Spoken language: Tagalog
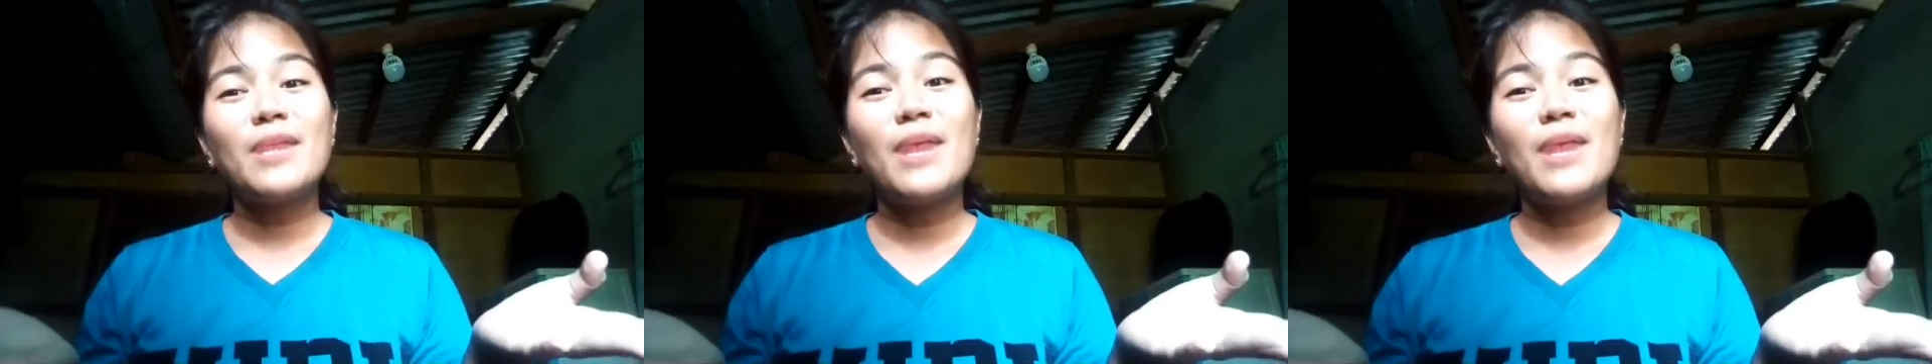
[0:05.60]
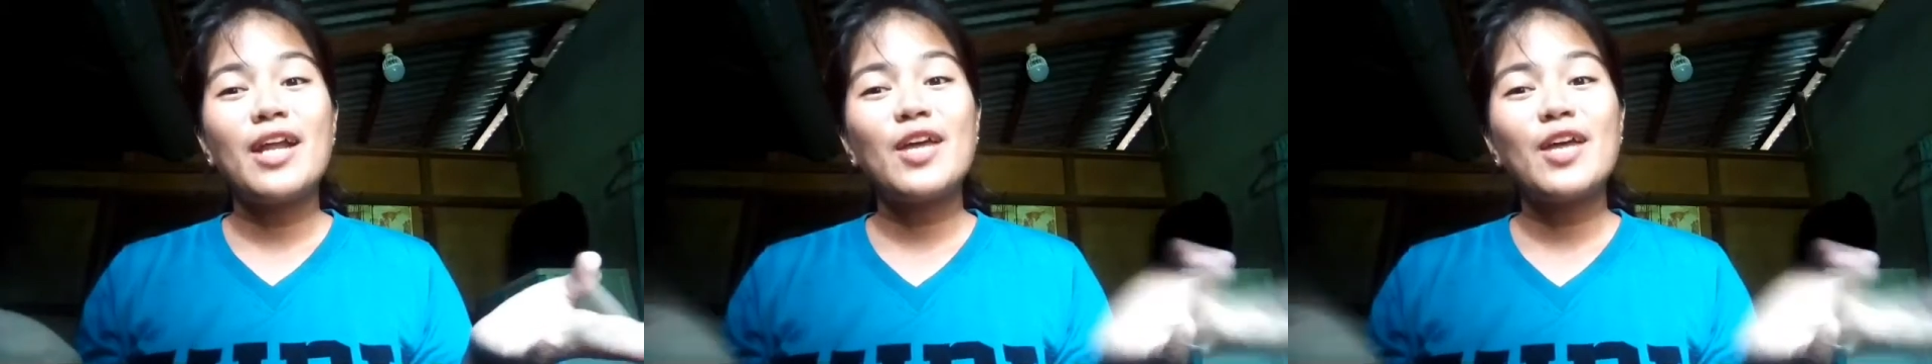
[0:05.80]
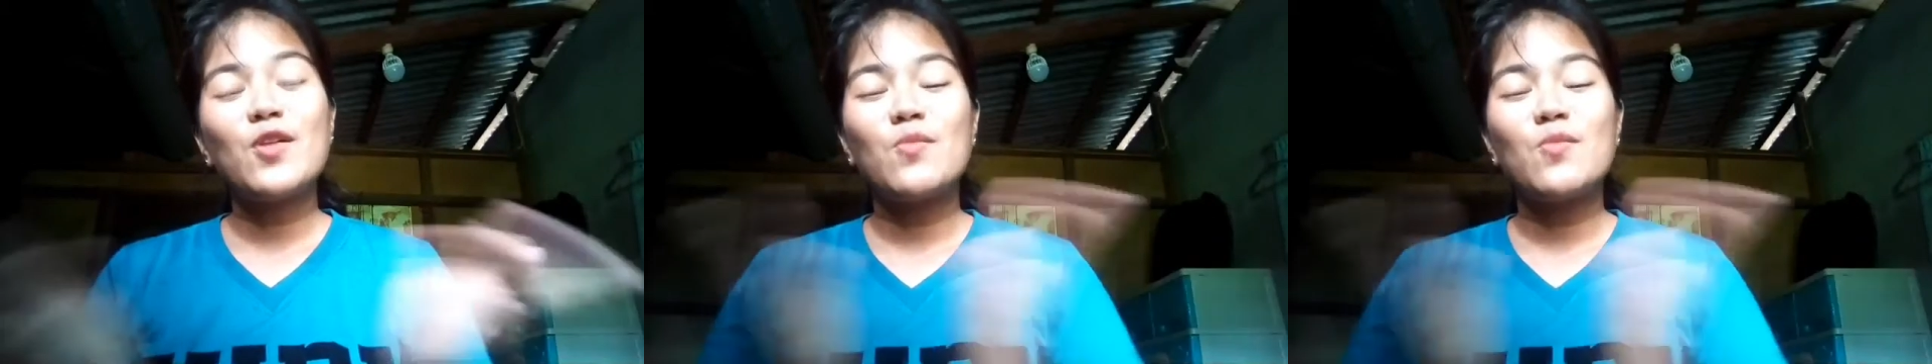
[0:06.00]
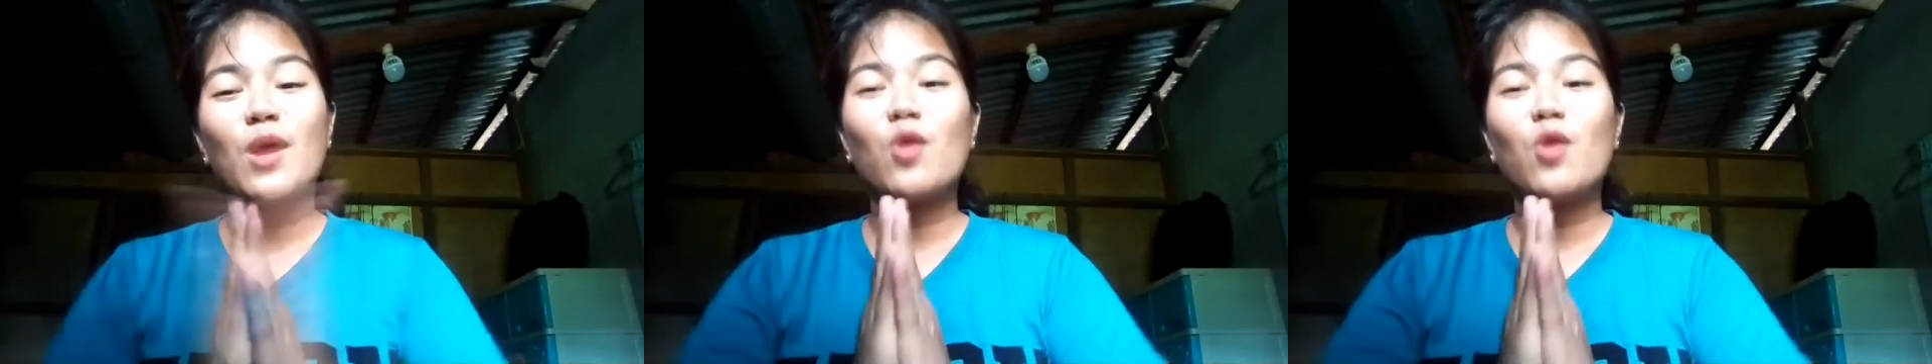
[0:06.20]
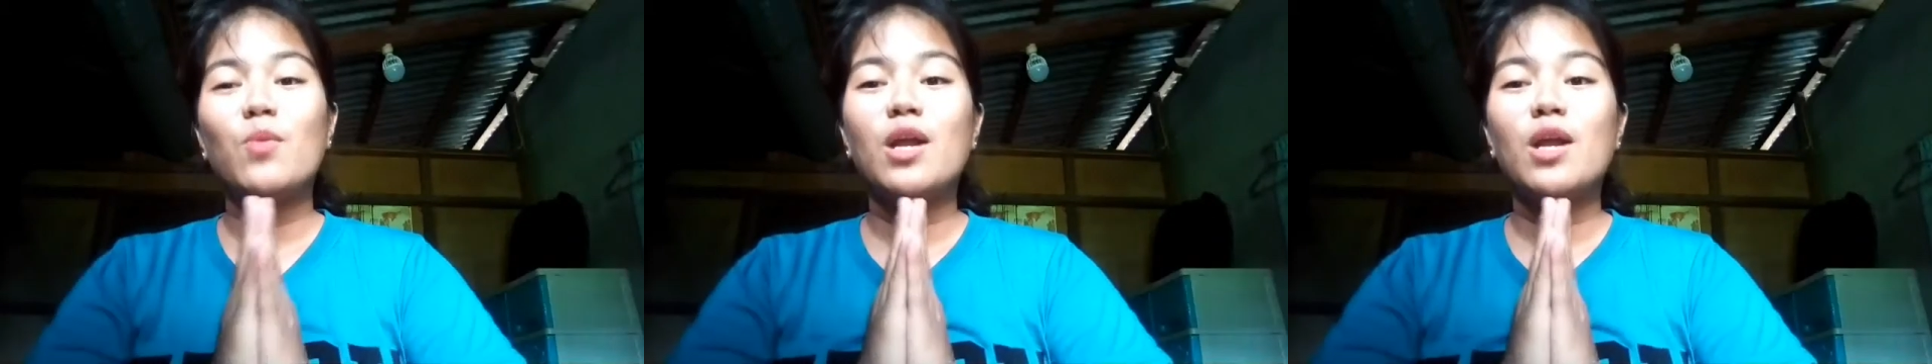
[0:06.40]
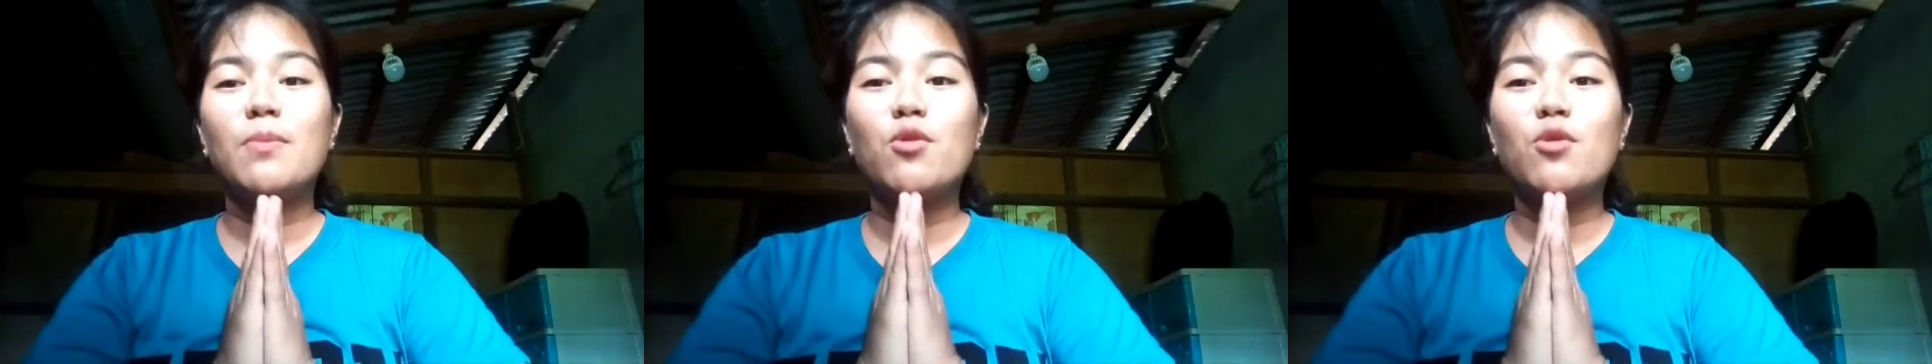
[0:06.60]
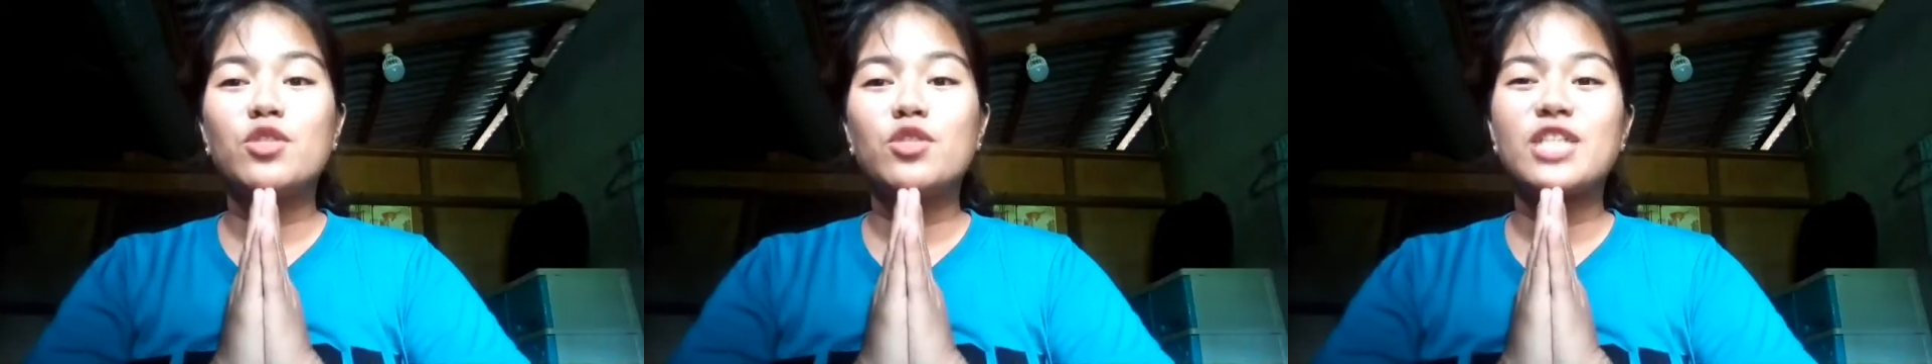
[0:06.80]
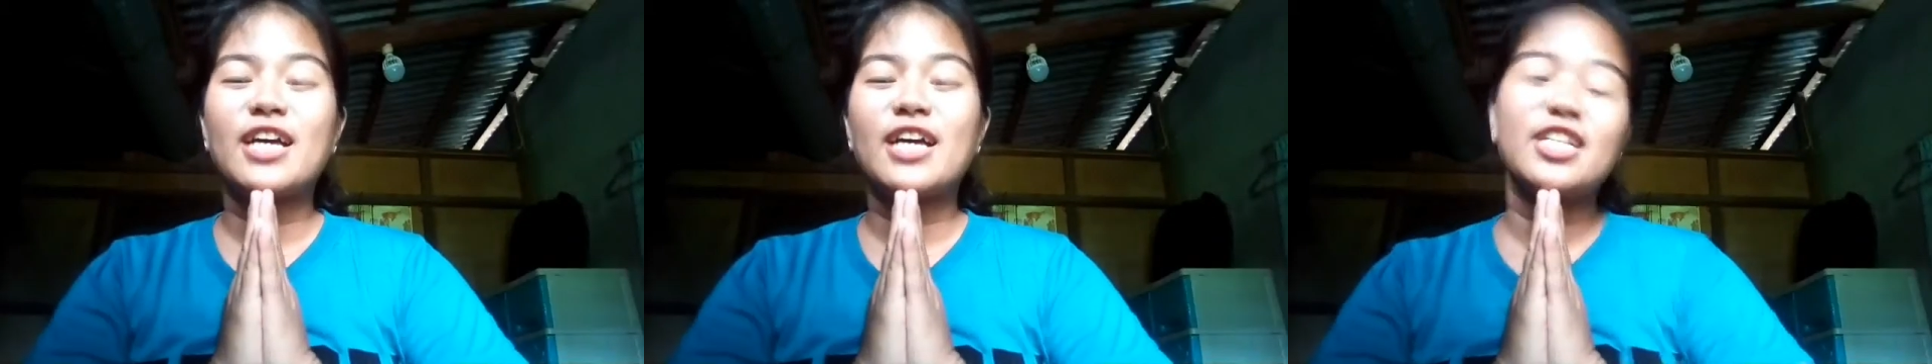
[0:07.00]
mare, kung bago pa lang po kayo
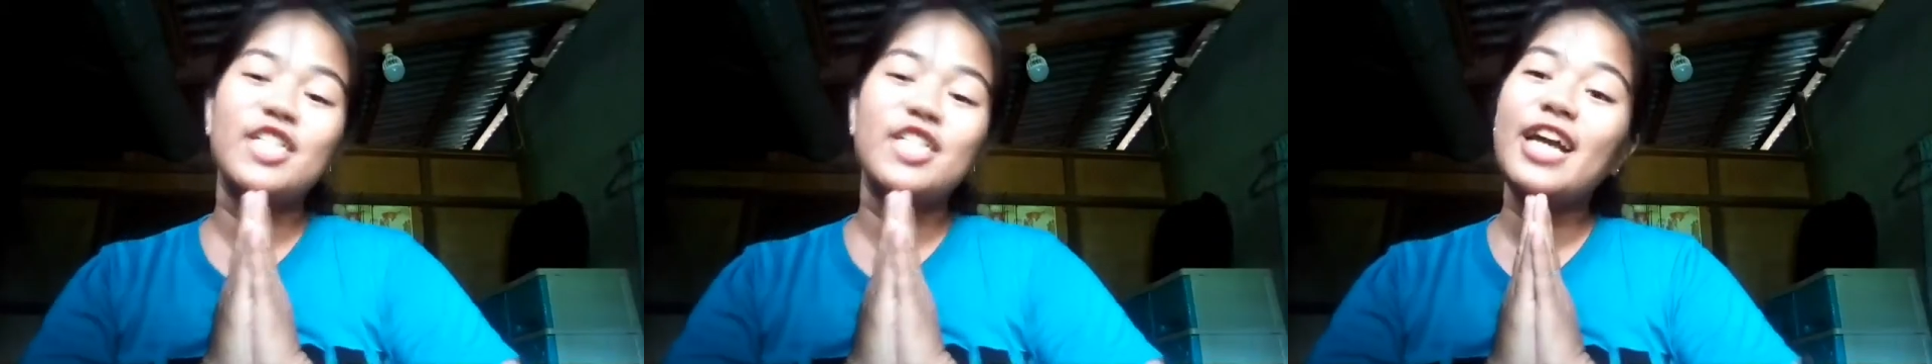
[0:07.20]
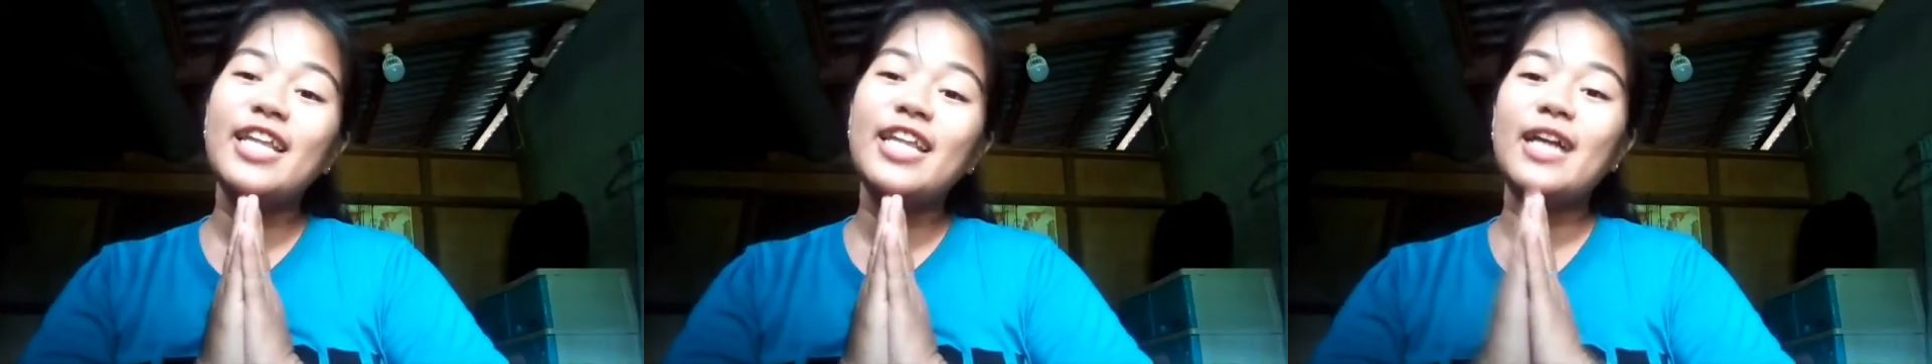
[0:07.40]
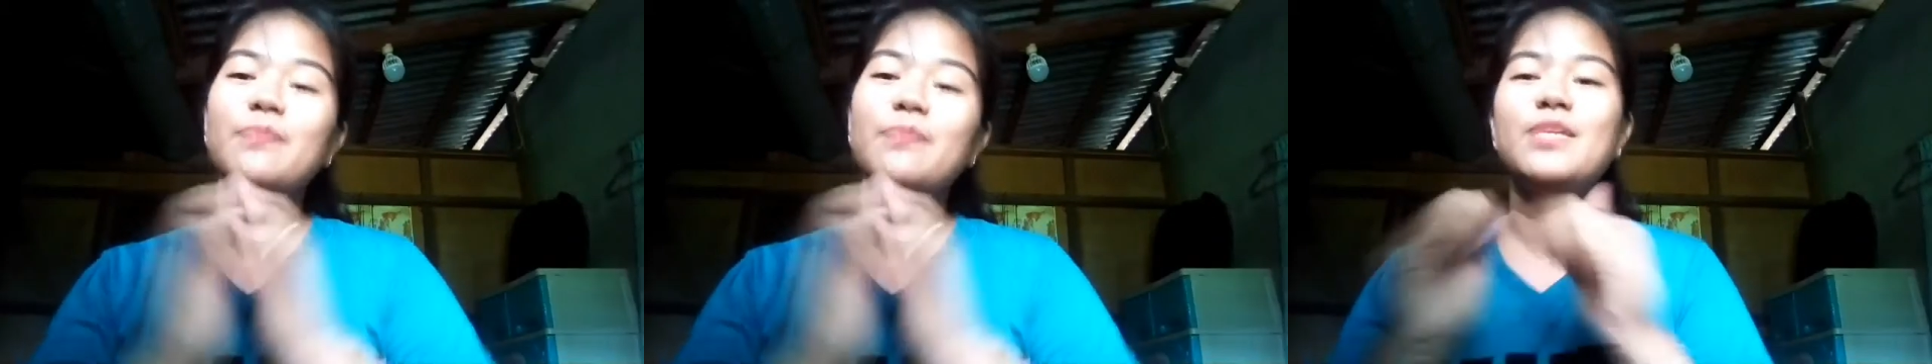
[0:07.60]
sa akin channel,